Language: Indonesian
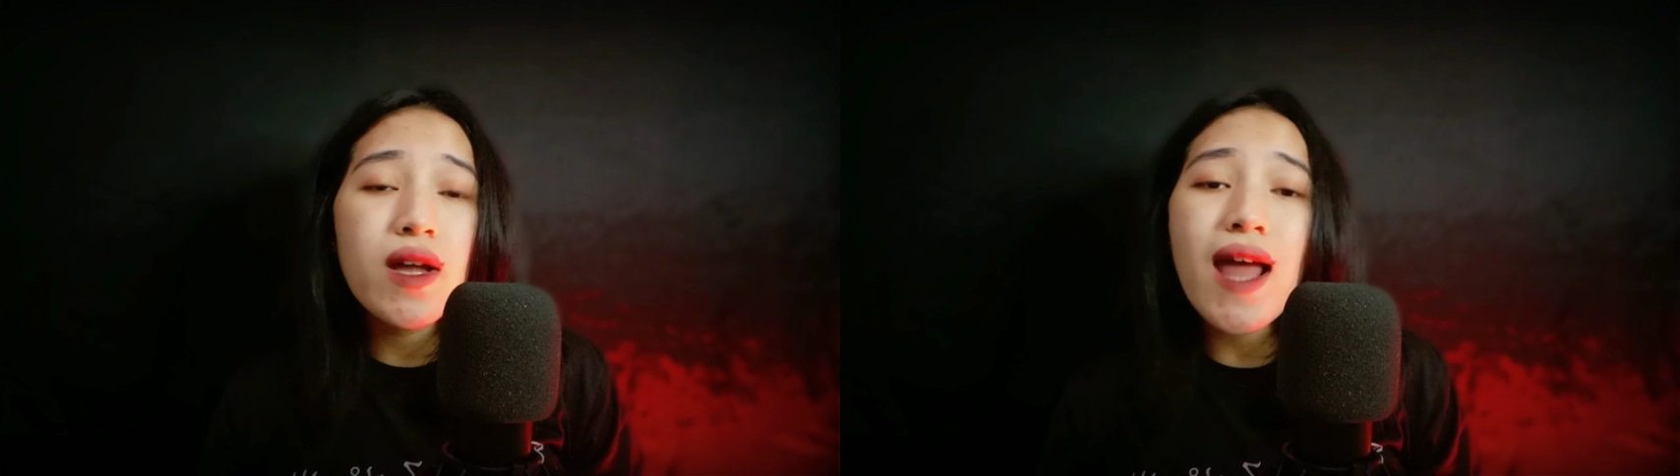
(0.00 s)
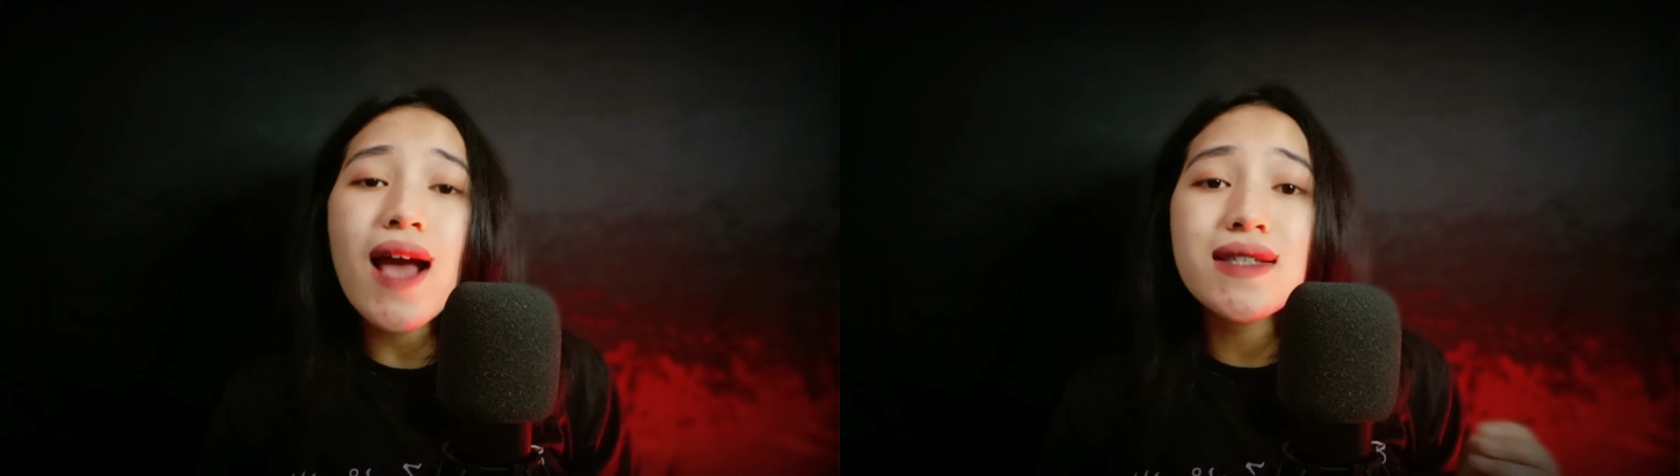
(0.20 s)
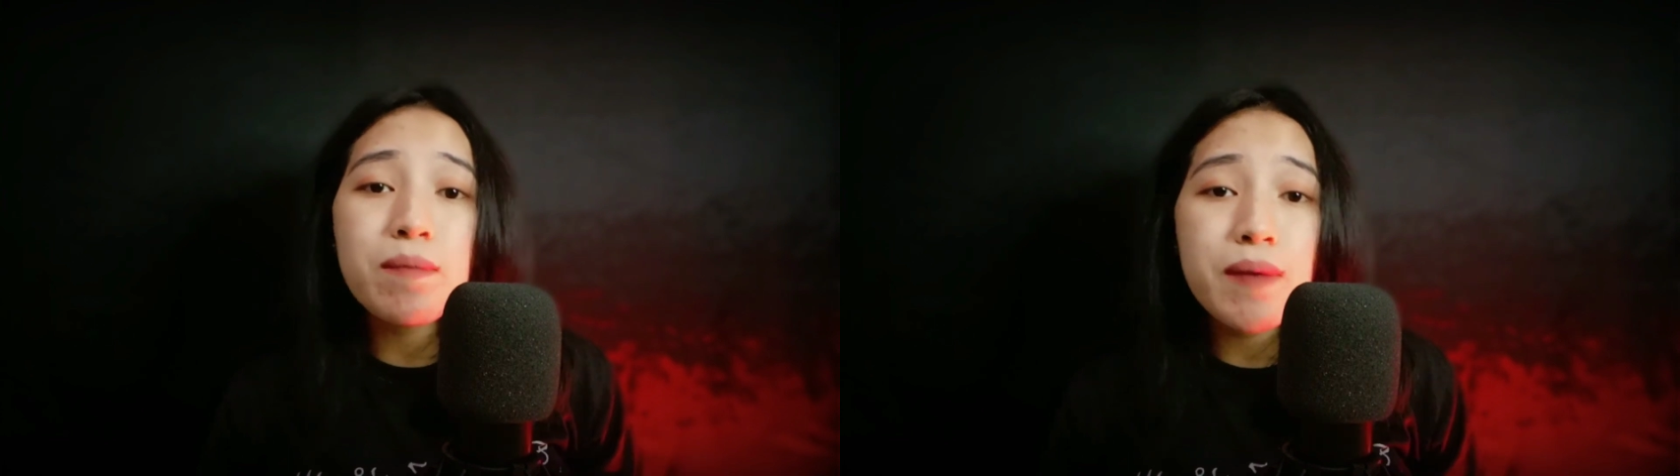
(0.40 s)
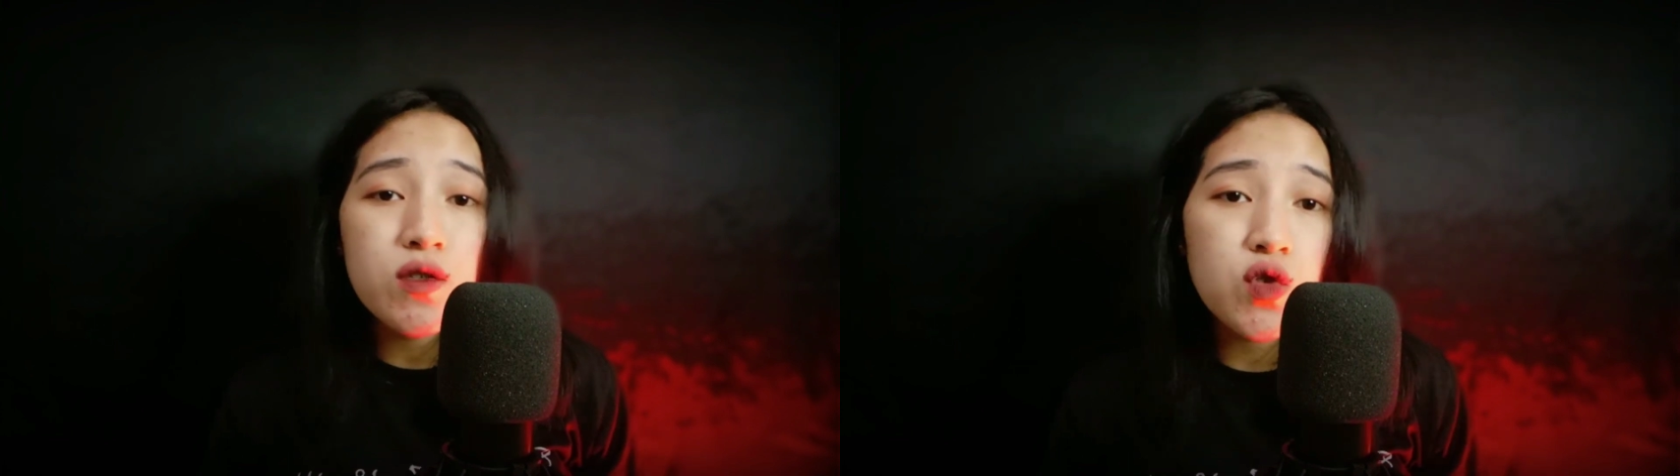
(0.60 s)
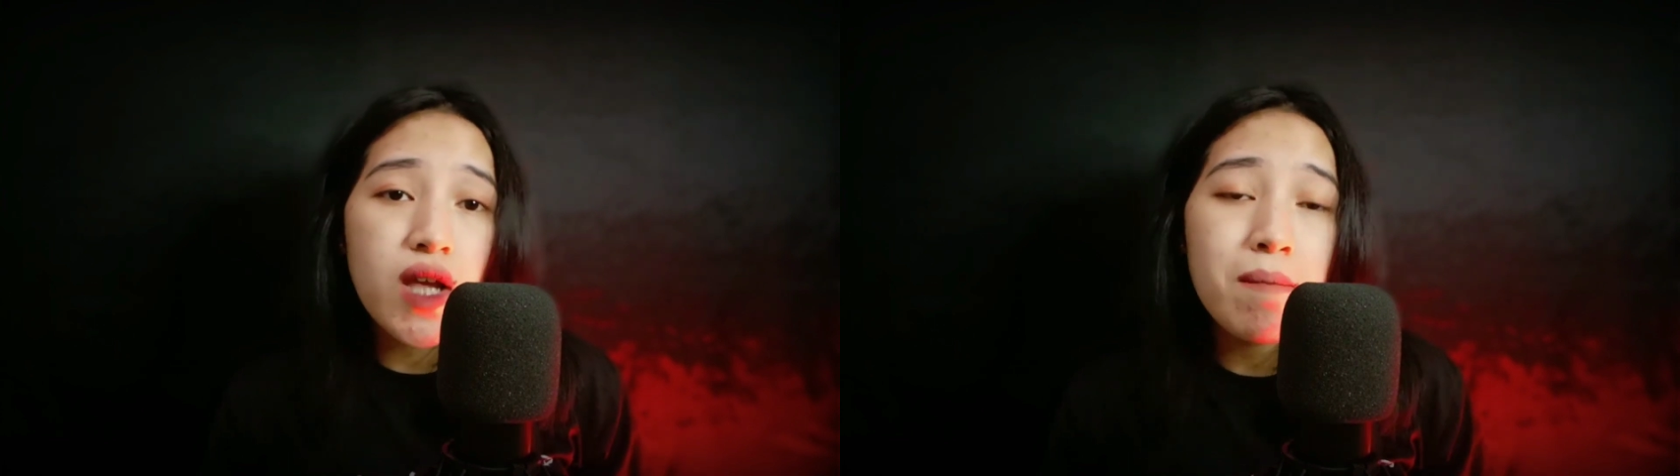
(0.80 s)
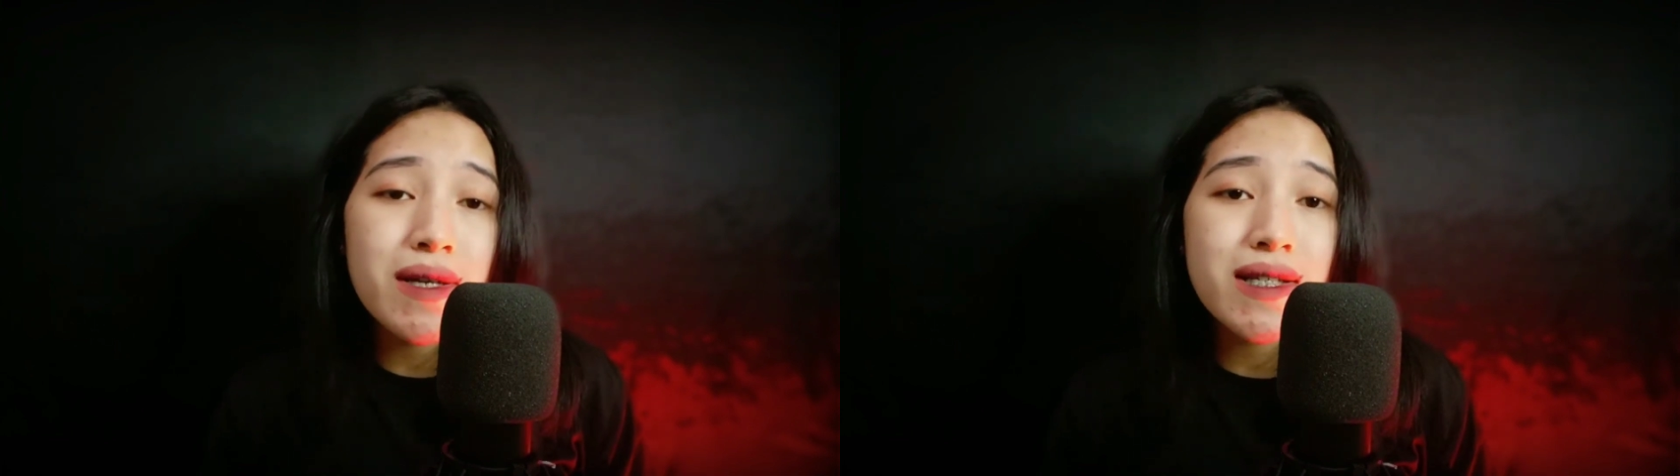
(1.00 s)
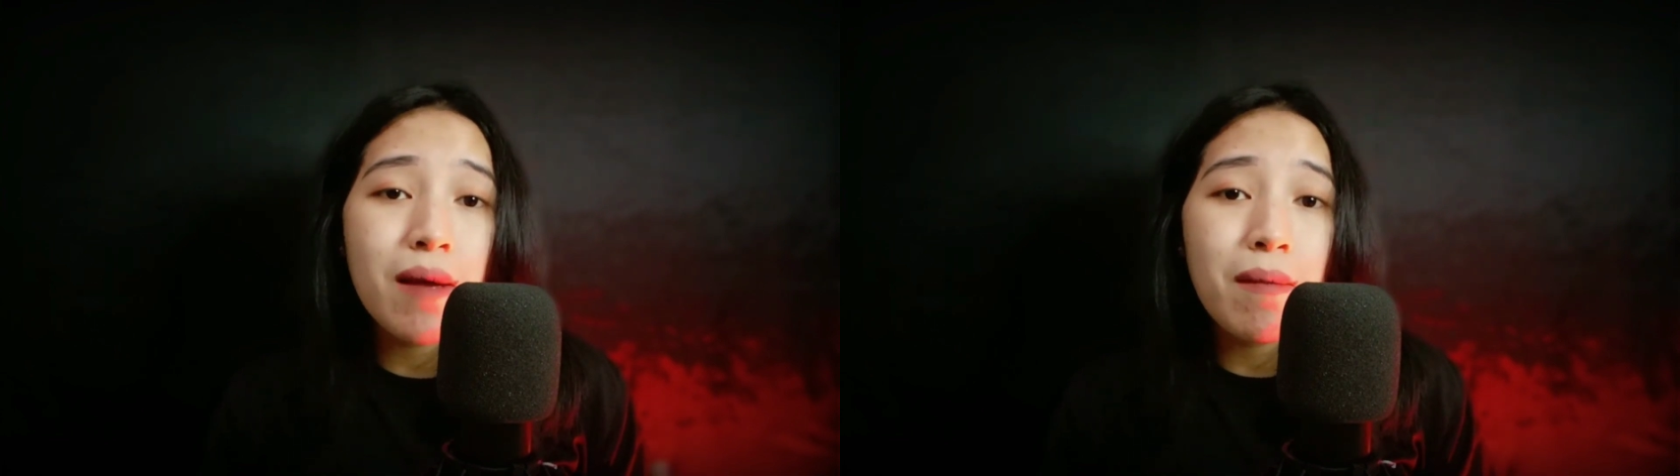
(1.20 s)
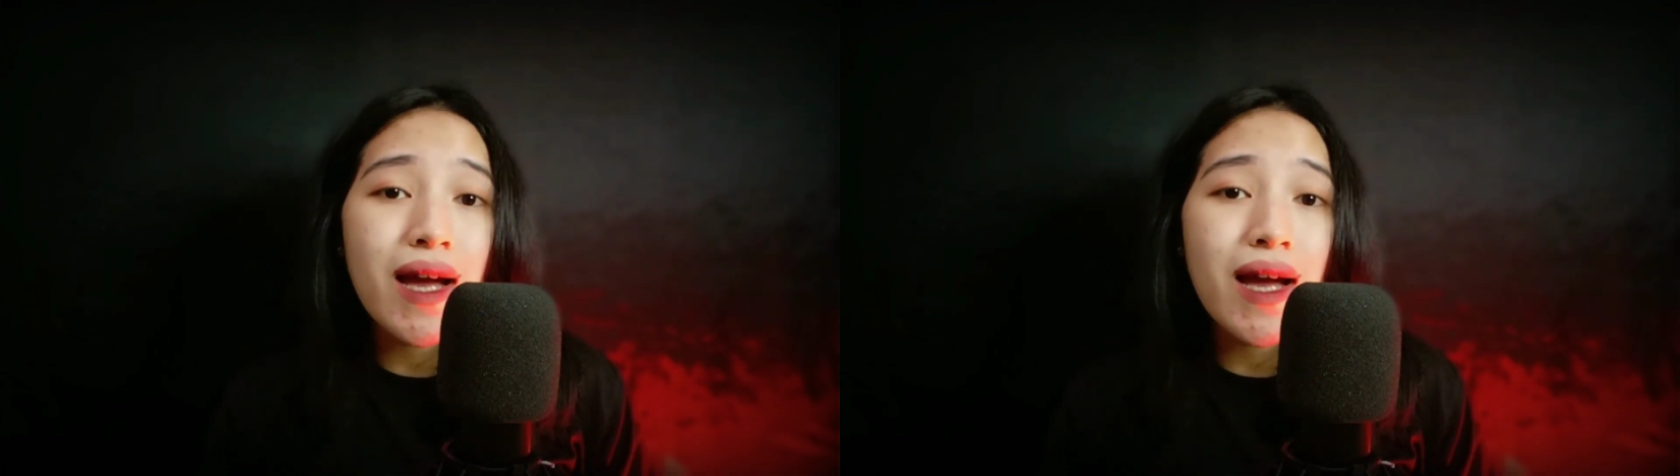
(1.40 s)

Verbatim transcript: aksi pencurian bersama